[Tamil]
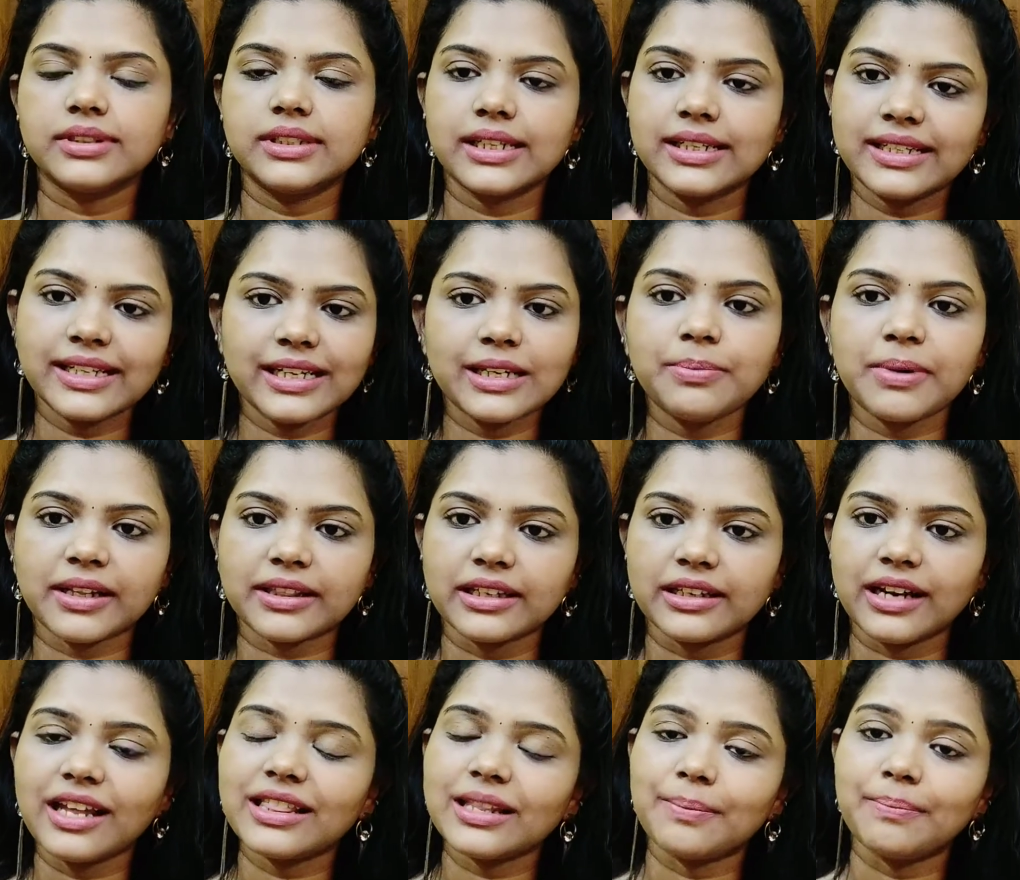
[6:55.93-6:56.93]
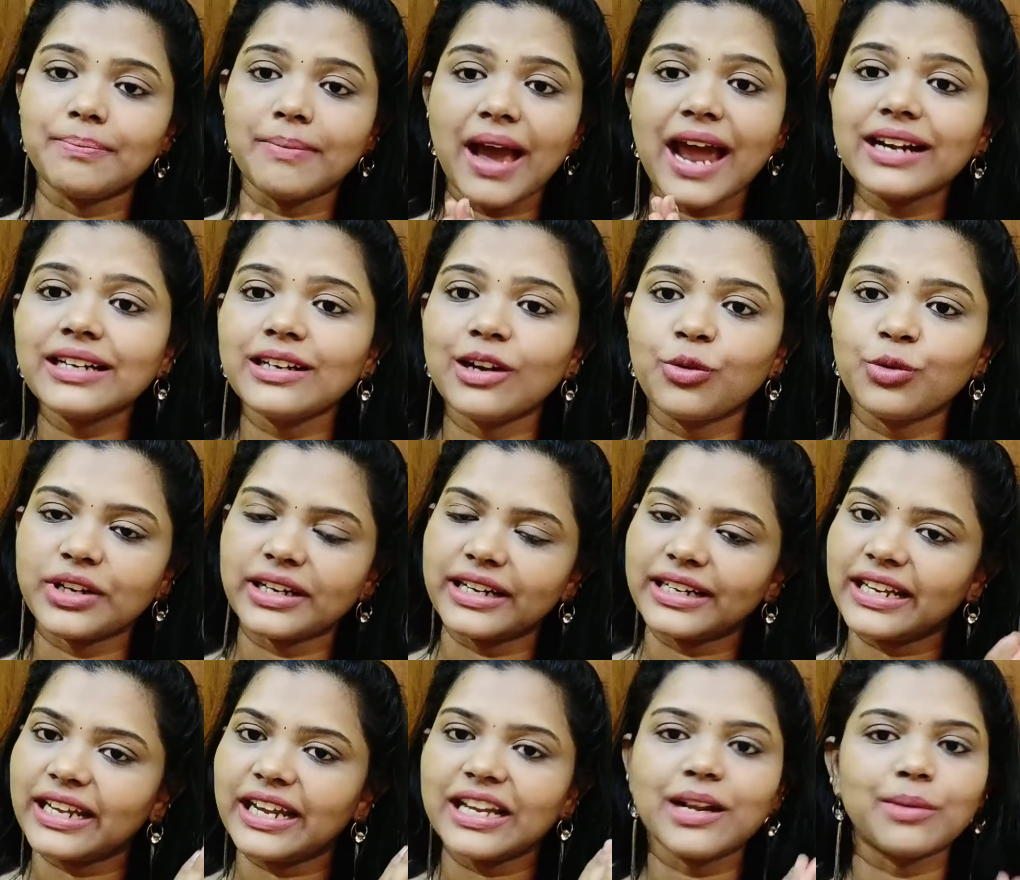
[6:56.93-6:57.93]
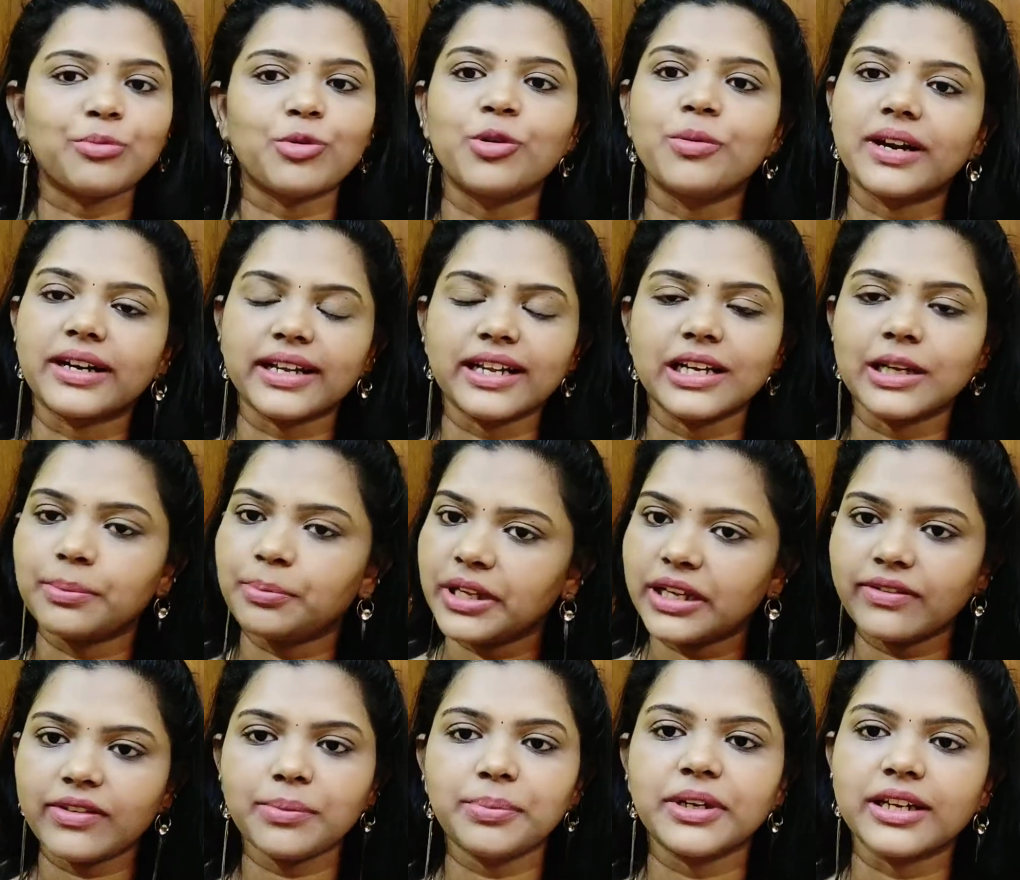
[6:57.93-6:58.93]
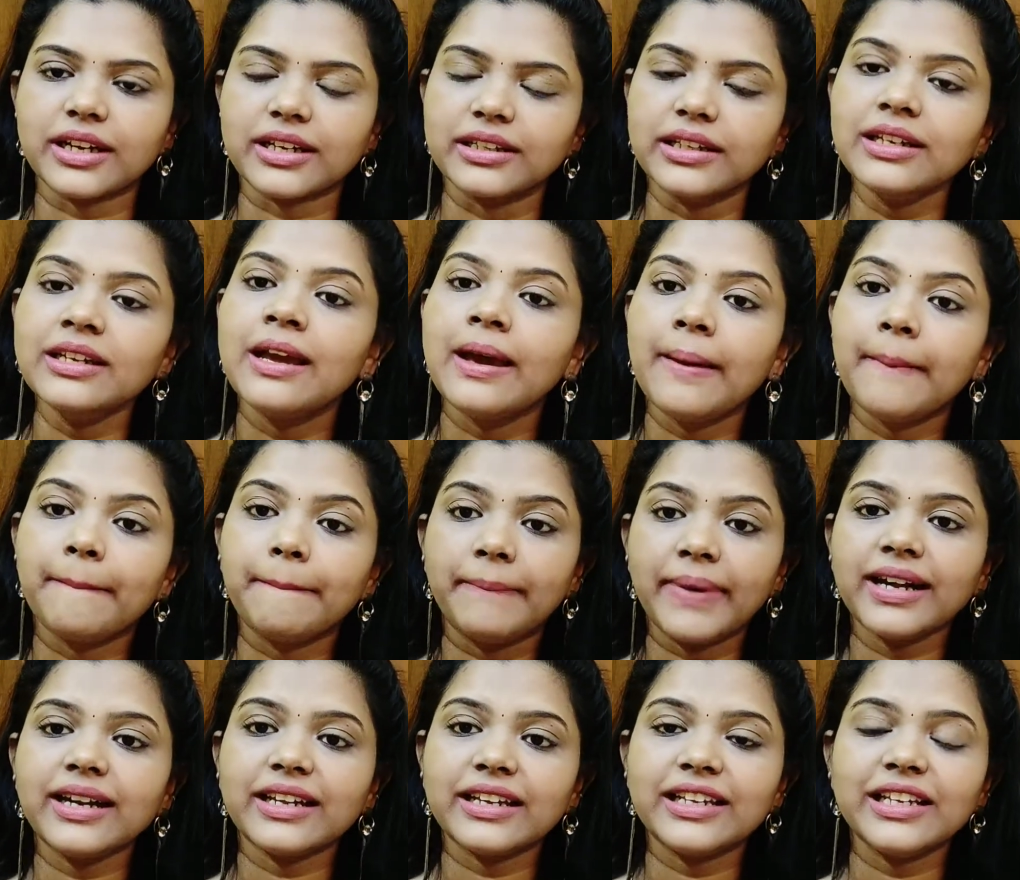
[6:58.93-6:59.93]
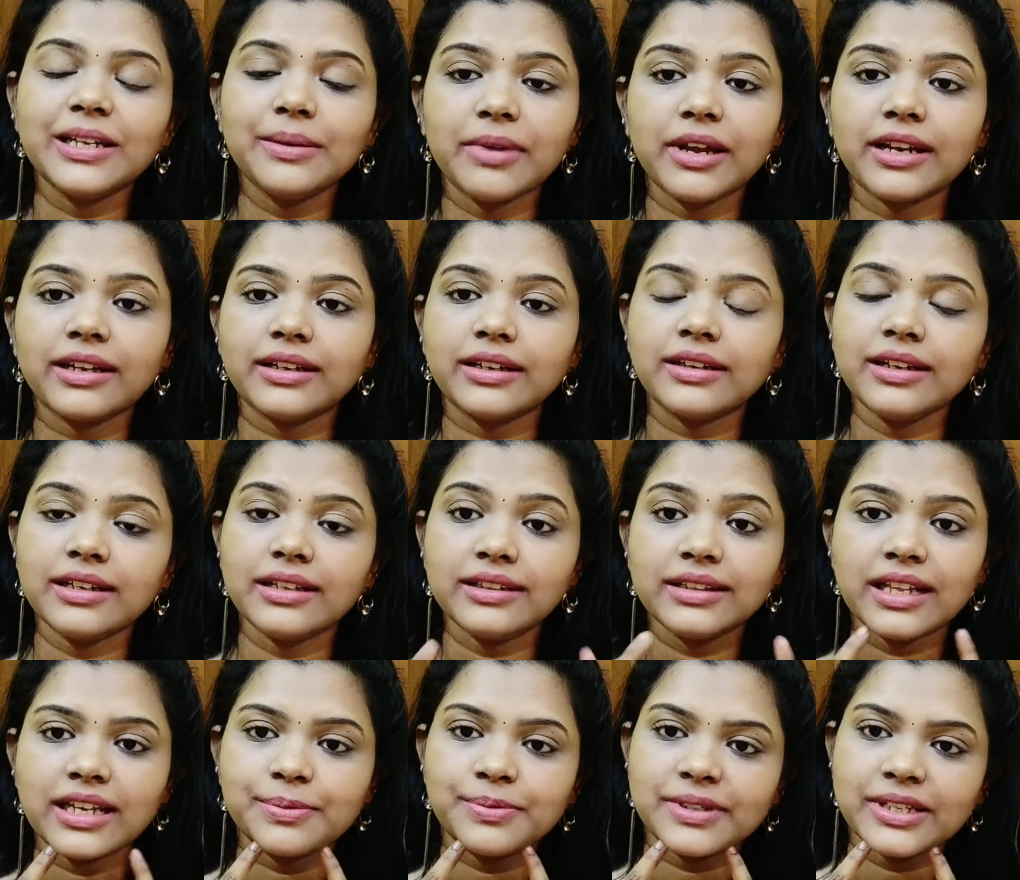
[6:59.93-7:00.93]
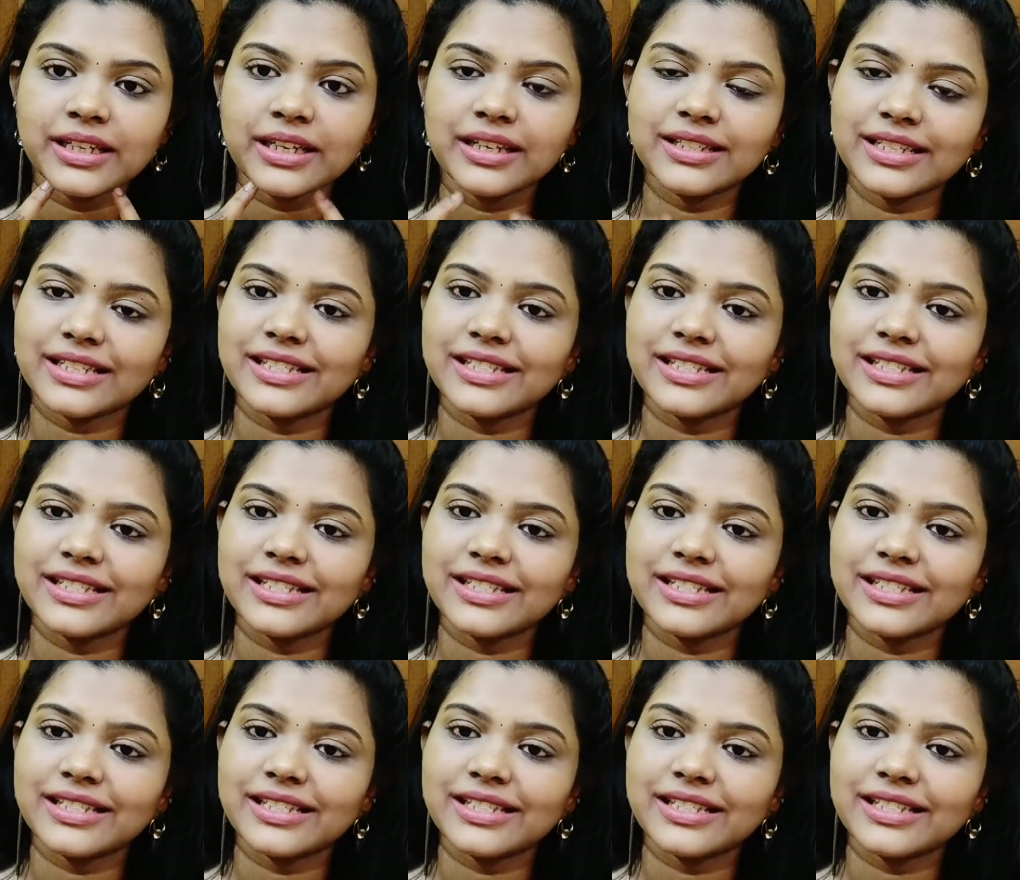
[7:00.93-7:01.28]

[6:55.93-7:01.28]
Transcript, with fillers: ஜென்ரலி பார்த்தீங்கன்னா இந்த மேட் கவுண்டர் கிட்டேயே நான் போக மாட்டேன் எனக்கு பிடிக்கவே பிடிக்காது பட் இனிமேட்டு இந்த லிப்ஸ்டிக்கை